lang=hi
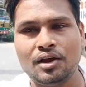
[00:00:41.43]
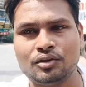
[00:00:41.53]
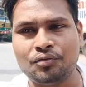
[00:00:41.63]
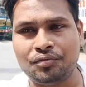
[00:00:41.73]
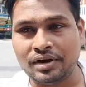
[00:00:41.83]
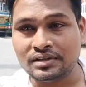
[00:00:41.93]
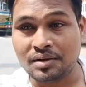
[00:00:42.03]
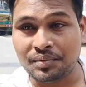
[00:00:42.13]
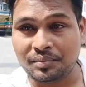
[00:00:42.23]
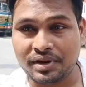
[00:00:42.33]
तो फ्रेंड्स
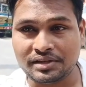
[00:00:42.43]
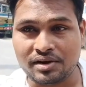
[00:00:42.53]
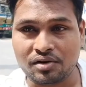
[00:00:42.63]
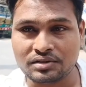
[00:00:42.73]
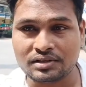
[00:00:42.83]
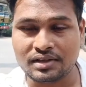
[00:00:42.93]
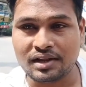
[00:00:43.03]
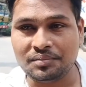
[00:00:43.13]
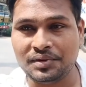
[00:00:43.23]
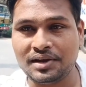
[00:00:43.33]
आपने मेरे चैनल को
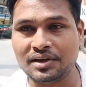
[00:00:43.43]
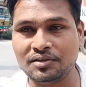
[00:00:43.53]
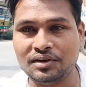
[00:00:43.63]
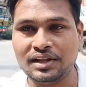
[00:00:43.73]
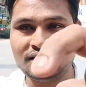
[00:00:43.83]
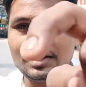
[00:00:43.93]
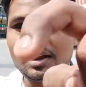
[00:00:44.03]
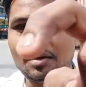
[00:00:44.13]
सब्सक्राइब नहीं किया तो नीचे लाल